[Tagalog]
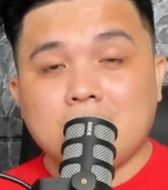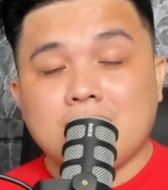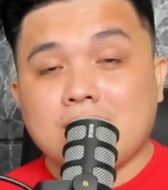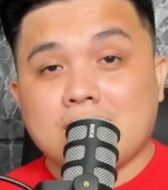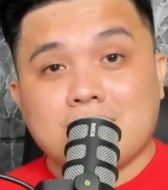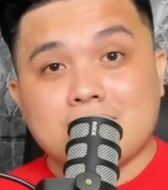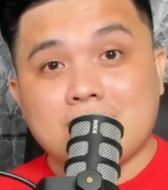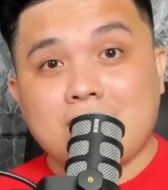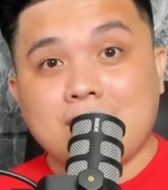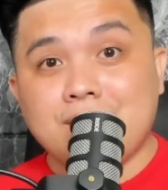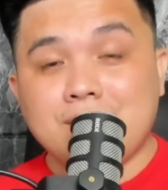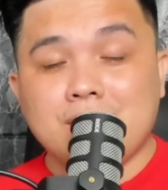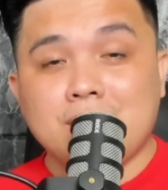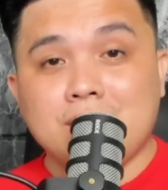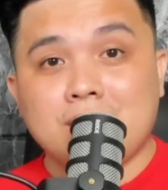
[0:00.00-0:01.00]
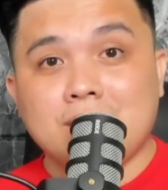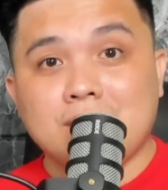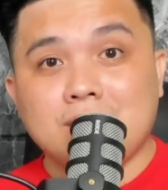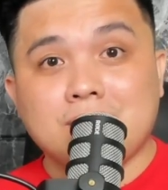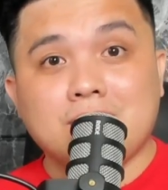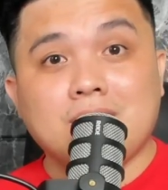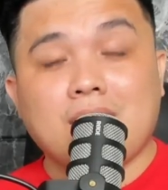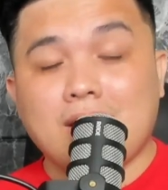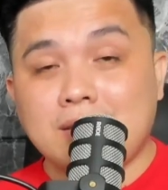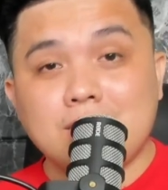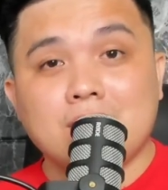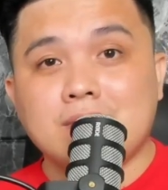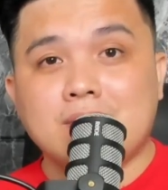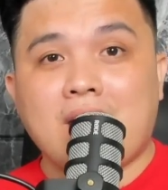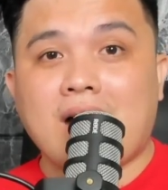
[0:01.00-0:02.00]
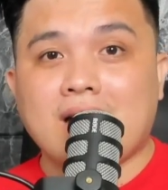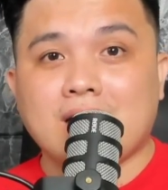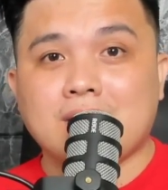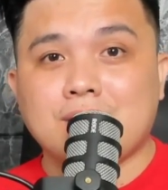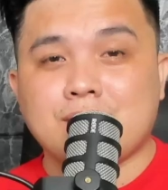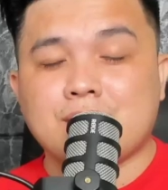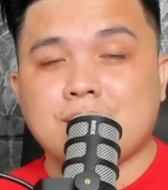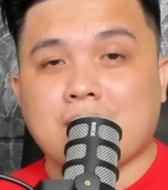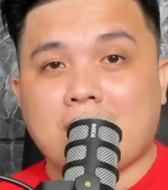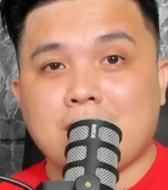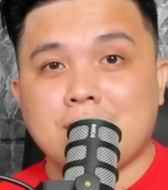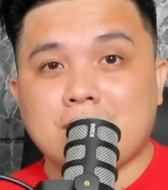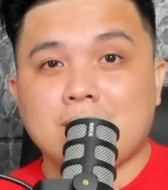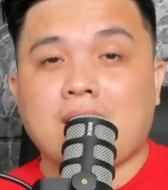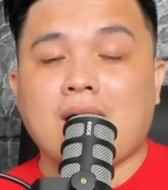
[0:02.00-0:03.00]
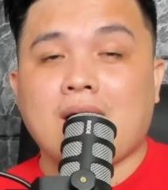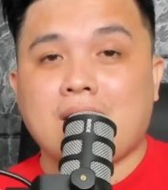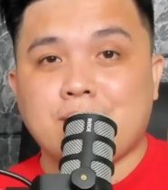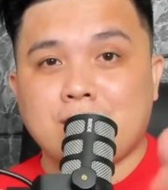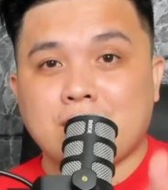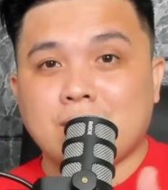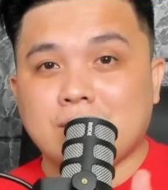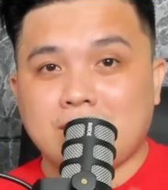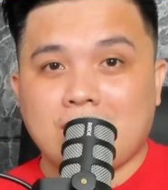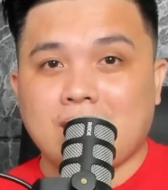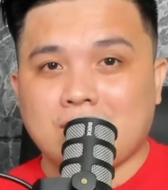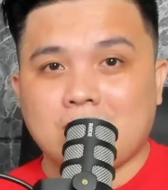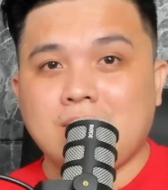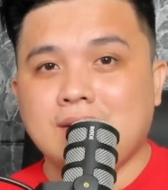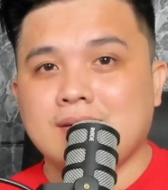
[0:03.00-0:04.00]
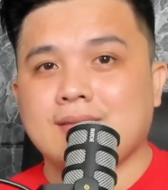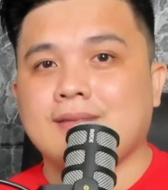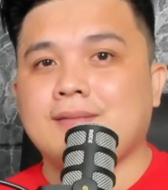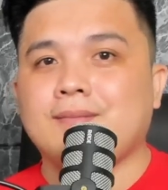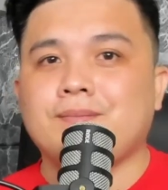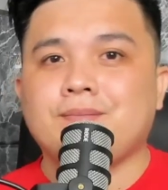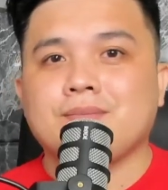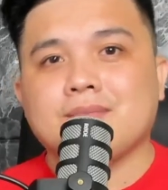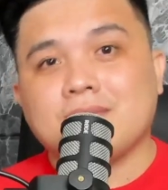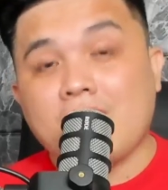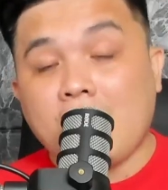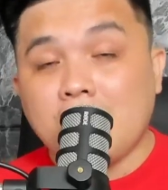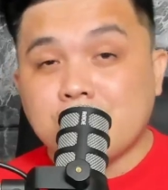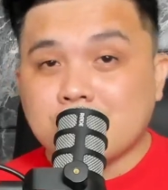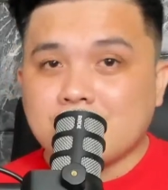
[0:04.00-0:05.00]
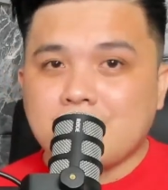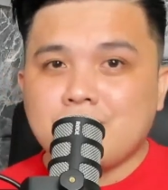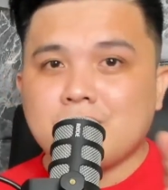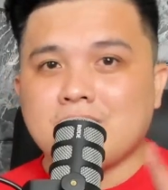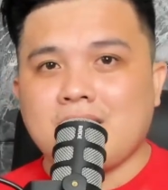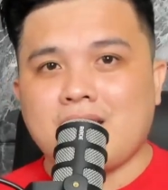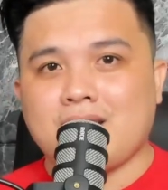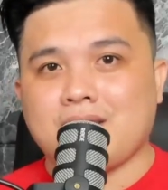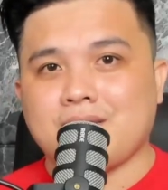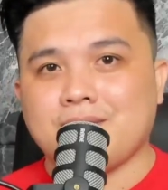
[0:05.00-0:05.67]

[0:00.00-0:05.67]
Kasi alam nyo, alam nyo kung bakit mas maraming makakapanood nito? Dahil po sa inyong like.